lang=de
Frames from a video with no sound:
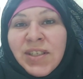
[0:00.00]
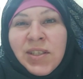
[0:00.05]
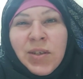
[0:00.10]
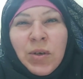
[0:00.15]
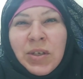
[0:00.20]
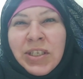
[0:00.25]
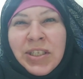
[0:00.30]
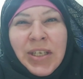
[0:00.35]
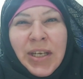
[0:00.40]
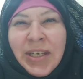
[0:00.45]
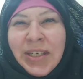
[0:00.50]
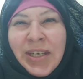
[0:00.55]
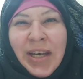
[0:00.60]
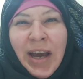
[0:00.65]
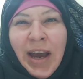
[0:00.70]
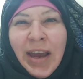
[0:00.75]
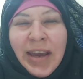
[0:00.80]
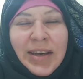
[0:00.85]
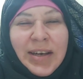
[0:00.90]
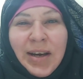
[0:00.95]
was soll die dann da
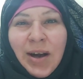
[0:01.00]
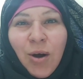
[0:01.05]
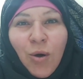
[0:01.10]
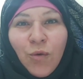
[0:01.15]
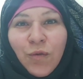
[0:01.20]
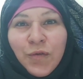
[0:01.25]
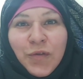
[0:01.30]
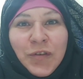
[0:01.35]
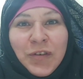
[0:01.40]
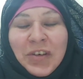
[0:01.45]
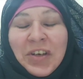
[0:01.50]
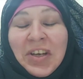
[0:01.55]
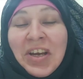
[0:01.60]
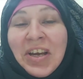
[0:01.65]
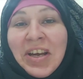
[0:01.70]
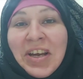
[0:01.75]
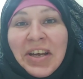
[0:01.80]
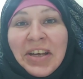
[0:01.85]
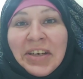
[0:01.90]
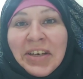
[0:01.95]
einkaufen?
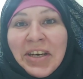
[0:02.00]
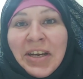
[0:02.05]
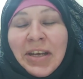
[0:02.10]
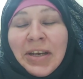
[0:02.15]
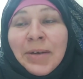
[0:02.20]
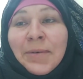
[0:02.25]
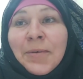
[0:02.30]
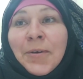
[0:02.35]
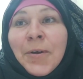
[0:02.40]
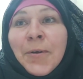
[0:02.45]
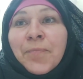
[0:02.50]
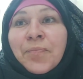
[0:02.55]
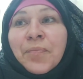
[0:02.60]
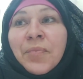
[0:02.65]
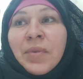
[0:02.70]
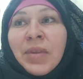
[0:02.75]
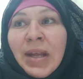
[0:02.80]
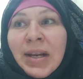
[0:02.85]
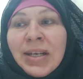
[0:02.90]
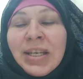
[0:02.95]
Ne?
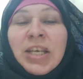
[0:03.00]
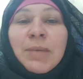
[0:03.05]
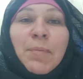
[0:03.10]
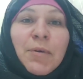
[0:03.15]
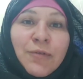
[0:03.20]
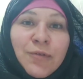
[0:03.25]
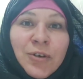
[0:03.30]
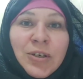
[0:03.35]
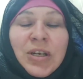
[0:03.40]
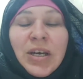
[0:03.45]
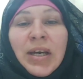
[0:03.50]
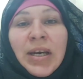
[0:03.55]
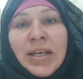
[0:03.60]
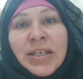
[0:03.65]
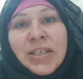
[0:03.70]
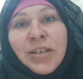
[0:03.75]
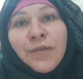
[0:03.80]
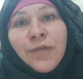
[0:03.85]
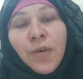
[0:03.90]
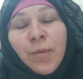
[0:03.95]
Dann lieber von der
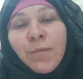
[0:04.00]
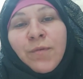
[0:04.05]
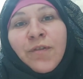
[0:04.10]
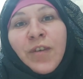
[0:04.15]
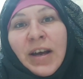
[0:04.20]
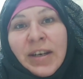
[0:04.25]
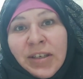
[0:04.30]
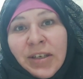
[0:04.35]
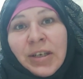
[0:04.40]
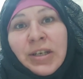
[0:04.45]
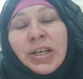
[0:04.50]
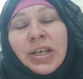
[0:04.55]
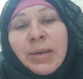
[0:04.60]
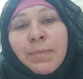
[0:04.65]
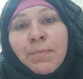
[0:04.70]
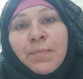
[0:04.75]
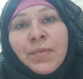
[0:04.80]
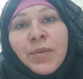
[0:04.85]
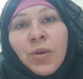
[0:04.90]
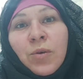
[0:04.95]
Rente vom Vater
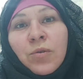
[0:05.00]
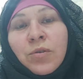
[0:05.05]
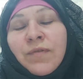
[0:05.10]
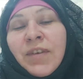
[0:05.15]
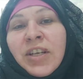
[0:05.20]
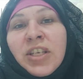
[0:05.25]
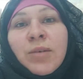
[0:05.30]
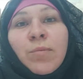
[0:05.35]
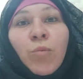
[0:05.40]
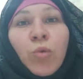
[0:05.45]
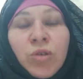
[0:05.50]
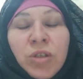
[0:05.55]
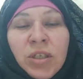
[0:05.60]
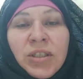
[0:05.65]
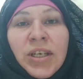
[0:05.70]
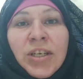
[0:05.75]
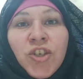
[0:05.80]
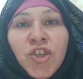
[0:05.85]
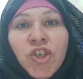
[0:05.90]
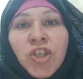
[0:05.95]
leben und wenn die Mutter
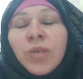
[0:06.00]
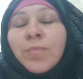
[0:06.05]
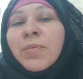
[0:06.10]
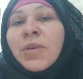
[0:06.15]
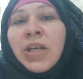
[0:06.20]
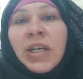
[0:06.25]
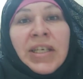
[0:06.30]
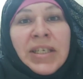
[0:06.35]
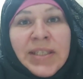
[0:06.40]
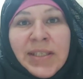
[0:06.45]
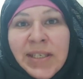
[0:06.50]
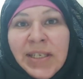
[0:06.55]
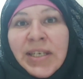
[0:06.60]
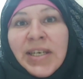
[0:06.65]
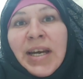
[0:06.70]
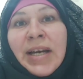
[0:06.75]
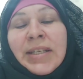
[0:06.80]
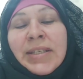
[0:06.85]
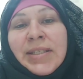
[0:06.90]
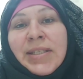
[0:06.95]
dann stirbt, kriegt sie die
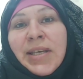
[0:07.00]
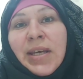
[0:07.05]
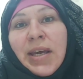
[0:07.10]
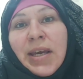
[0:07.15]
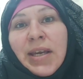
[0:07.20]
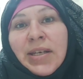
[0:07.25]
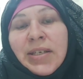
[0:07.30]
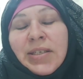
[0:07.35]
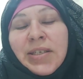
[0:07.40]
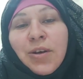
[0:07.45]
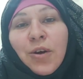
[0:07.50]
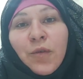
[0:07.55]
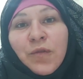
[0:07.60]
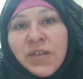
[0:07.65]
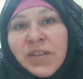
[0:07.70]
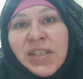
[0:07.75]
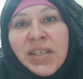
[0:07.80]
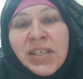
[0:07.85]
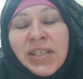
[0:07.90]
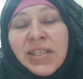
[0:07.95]
ganze Rente auf
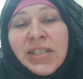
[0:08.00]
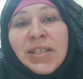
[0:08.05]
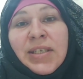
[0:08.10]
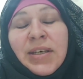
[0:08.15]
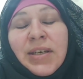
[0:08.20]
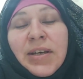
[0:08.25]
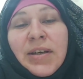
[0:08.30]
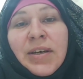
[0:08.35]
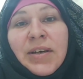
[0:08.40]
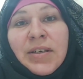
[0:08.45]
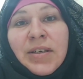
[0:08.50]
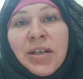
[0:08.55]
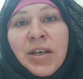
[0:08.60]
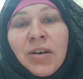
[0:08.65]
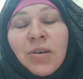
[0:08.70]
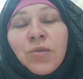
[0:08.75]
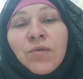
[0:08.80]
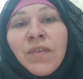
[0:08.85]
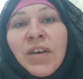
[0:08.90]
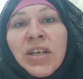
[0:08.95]
sich.
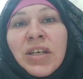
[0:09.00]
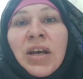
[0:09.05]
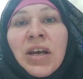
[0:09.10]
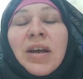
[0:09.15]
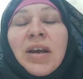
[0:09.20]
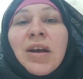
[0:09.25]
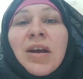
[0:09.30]
Ne? Und wenn,